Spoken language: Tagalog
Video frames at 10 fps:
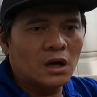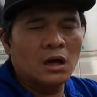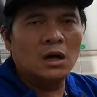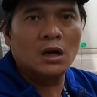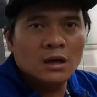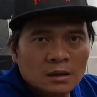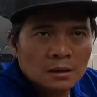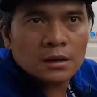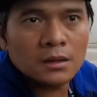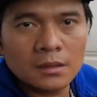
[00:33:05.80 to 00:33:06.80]
ng
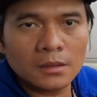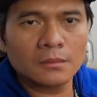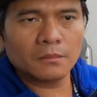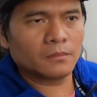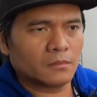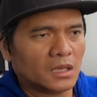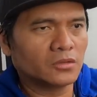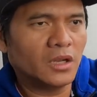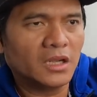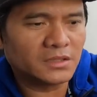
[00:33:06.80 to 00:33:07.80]
ano
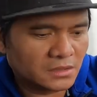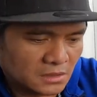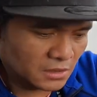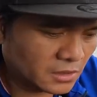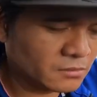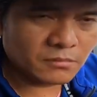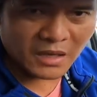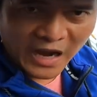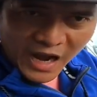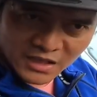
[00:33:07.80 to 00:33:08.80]
elect
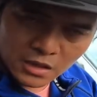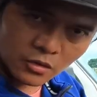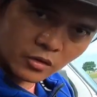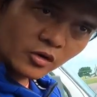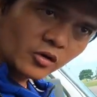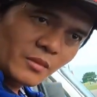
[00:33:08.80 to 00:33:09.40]
mechanic o